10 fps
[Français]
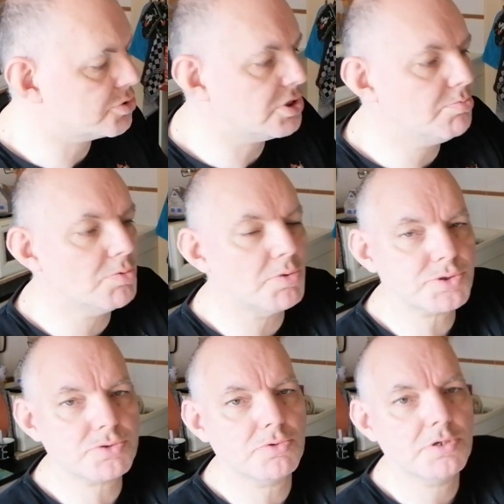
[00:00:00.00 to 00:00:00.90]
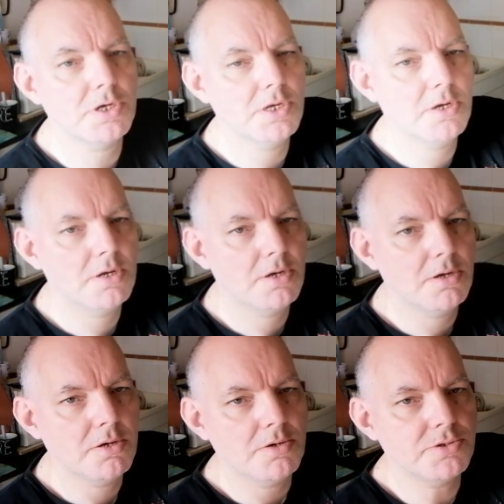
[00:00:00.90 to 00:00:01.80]
bon, c'est des bons morceaux. Hein.
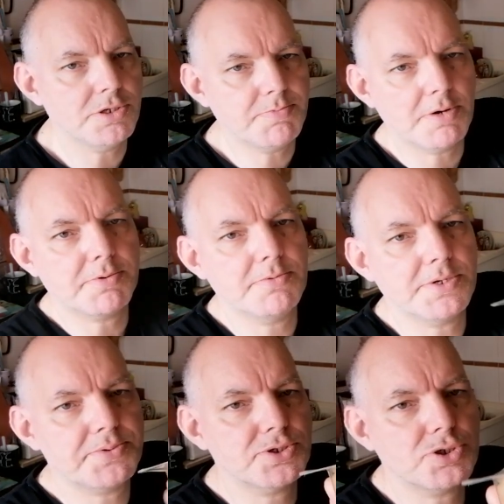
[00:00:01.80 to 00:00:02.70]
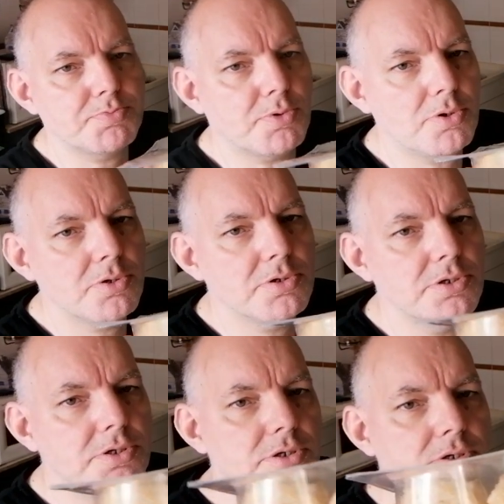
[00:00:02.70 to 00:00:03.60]
C'est pas la première fois que j'en prends
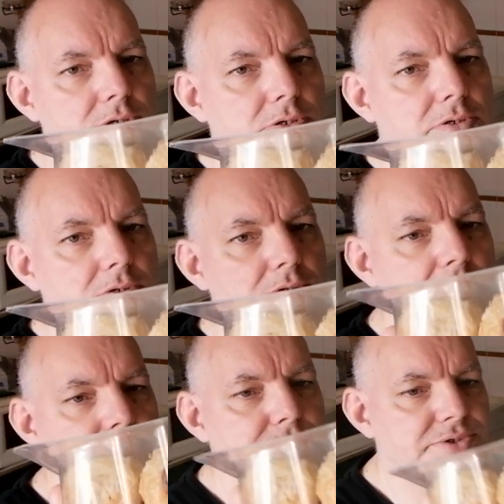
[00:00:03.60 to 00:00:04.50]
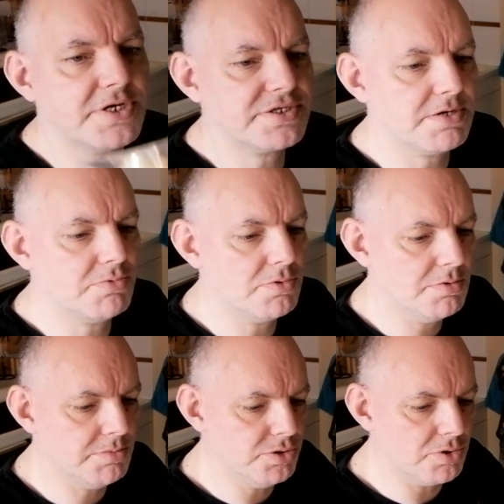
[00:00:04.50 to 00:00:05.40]
et ils sont très très bons.
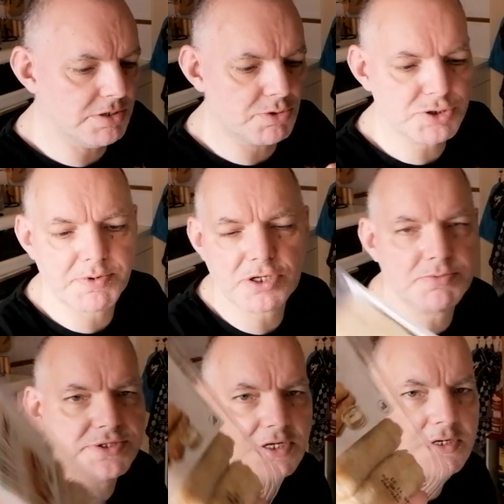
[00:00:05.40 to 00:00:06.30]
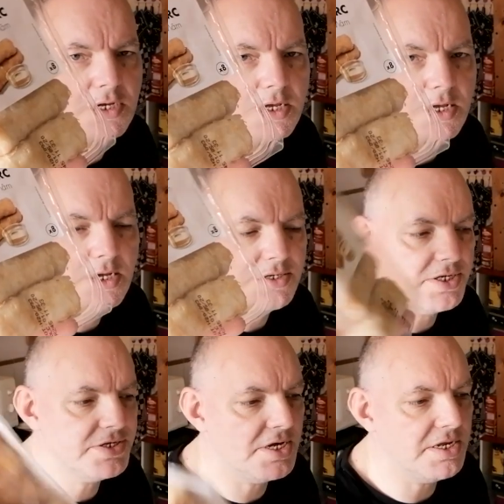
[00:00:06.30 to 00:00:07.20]
Mais nous, on les mange pas comme ça.
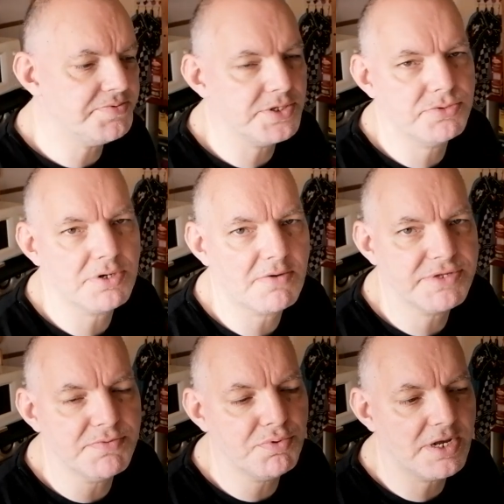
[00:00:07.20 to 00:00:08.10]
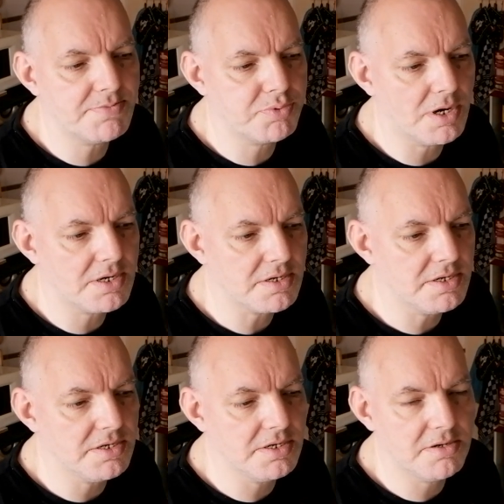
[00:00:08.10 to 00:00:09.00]
C'est à elle les fait cuire un petit peu à la poêle
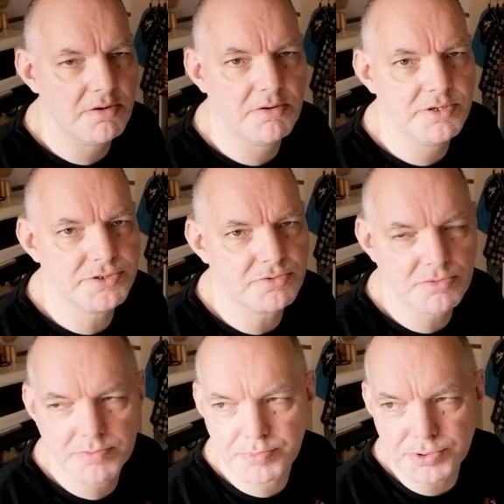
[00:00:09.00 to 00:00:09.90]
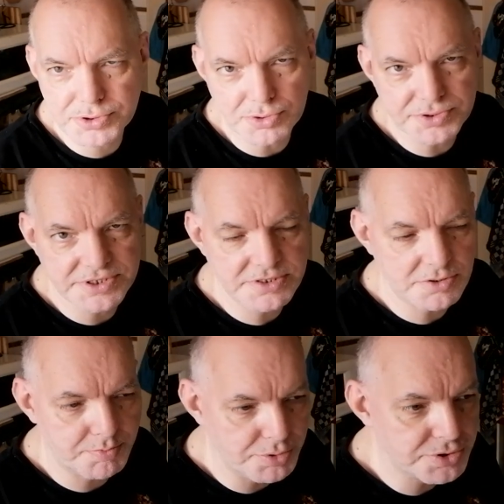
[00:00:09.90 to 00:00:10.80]
et euh, ils sont plus,
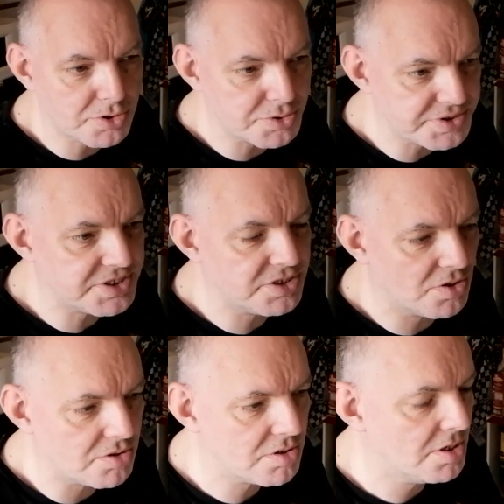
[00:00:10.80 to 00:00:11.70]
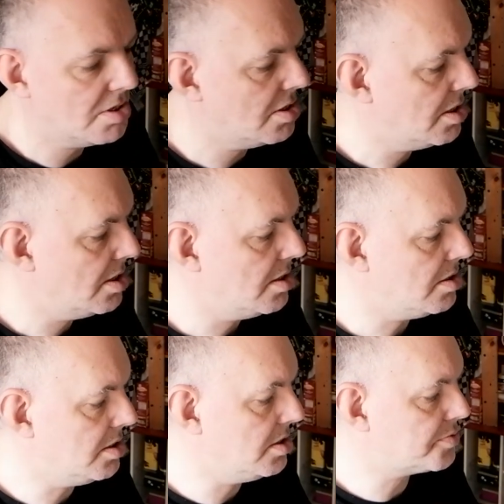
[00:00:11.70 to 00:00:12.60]
croustillants,
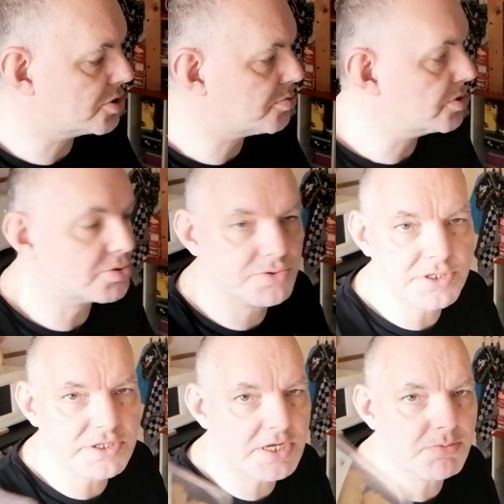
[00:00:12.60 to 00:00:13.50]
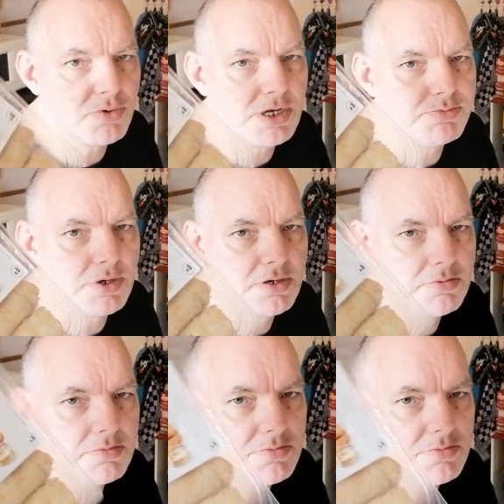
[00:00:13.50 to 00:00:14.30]
Et franchement, ils sont très très bons à la poêle.